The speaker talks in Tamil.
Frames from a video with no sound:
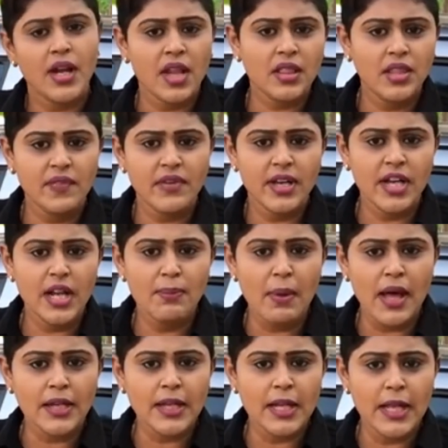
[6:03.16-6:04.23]

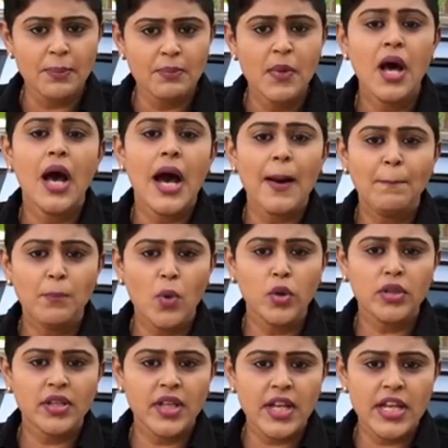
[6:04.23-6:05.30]
நடத்திவிடுங்கள் பார்க்கலாம்
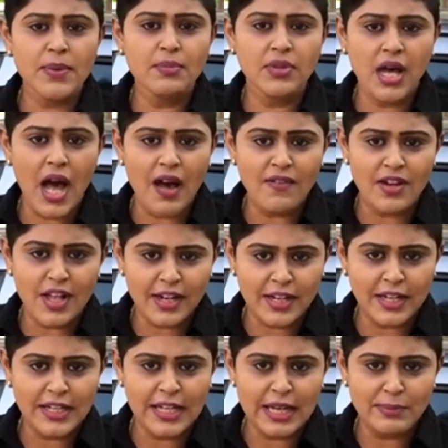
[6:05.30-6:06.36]
அப்போது தெரியும்
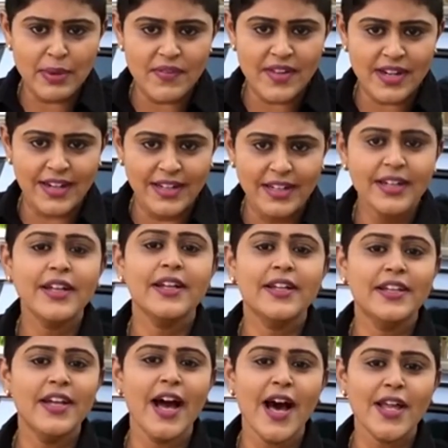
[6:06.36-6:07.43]
காவலர்கள் என்பவர்கள்
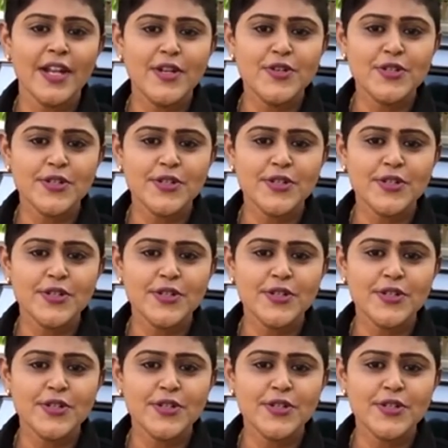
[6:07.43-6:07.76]
யார்